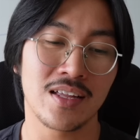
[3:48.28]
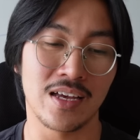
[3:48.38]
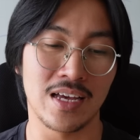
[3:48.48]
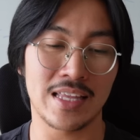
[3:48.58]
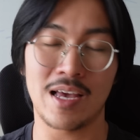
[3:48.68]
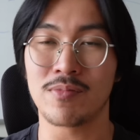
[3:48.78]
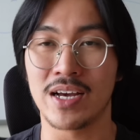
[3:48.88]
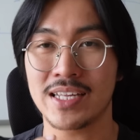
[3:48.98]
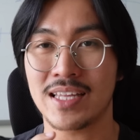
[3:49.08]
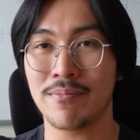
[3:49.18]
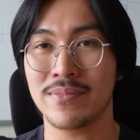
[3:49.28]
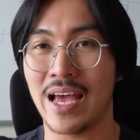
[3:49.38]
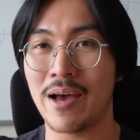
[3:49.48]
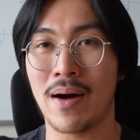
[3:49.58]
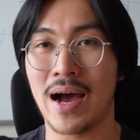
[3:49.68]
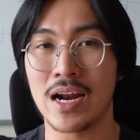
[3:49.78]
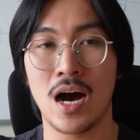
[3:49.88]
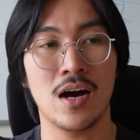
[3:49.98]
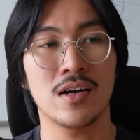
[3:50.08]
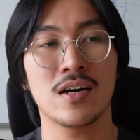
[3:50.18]
Thì trong những cái tấm thẻ bài
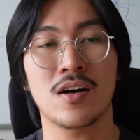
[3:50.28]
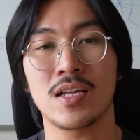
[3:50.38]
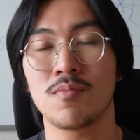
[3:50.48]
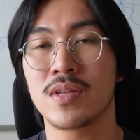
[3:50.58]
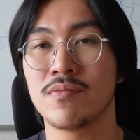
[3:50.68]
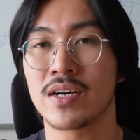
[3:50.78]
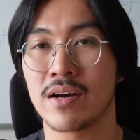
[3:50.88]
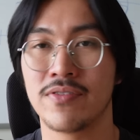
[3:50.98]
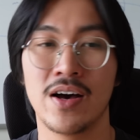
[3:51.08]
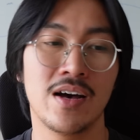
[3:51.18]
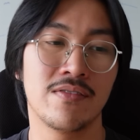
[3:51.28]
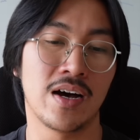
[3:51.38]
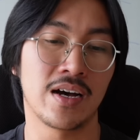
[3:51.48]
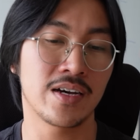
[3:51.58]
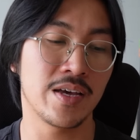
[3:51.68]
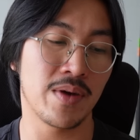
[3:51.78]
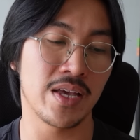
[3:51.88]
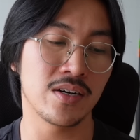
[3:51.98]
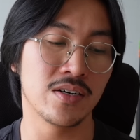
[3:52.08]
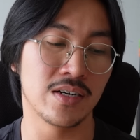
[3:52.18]
đó nó có thông tin về cà phê, và khi mà
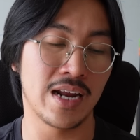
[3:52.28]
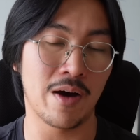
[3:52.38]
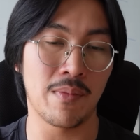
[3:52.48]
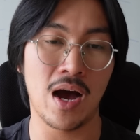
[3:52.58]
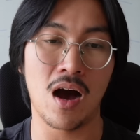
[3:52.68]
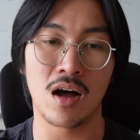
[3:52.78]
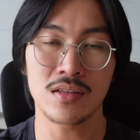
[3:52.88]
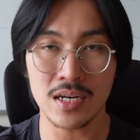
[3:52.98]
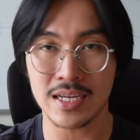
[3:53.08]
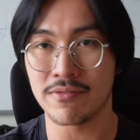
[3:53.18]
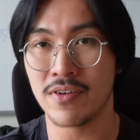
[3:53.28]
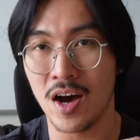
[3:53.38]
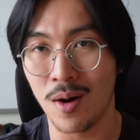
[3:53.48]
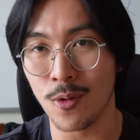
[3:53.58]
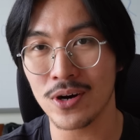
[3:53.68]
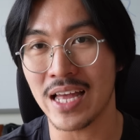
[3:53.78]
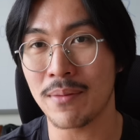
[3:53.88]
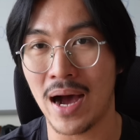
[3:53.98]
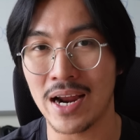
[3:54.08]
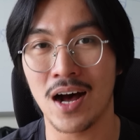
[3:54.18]
những người nào mà họ thích cà phê, họ mua cái thẻ
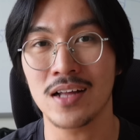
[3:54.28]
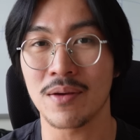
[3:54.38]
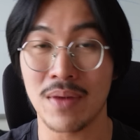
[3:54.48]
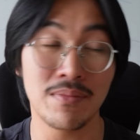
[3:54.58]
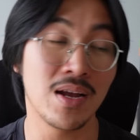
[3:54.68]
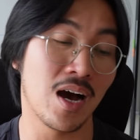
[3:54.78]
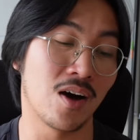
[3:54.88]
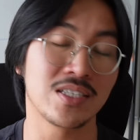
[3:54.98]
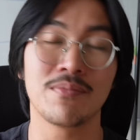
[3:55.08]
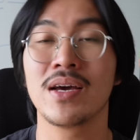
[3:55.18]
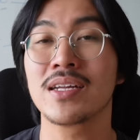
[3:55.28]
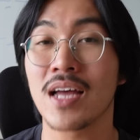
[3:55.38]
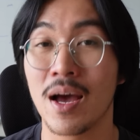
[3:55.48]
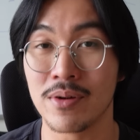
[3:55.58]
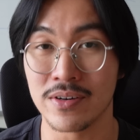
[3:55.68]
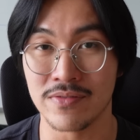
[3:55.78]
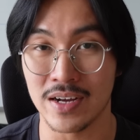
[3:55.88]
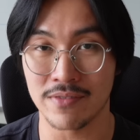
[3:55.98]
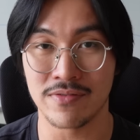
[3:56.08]
bài đó thì maybe là họ sẽ biết thêm được về cà